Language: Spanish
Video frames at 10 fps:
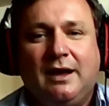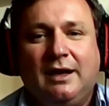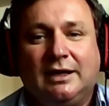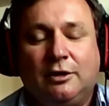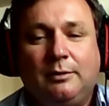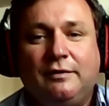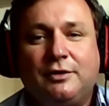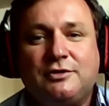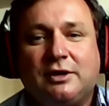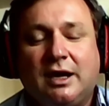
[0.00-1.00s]
este enorme
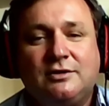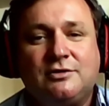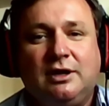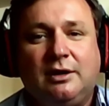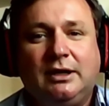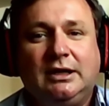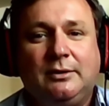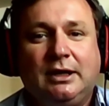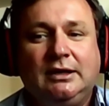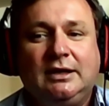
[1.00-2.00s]
esfuerzo que has hecho en el
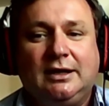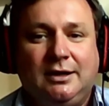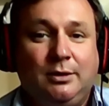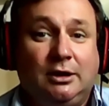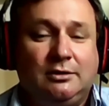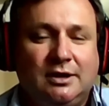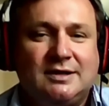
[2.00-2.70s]
2020 y bueno,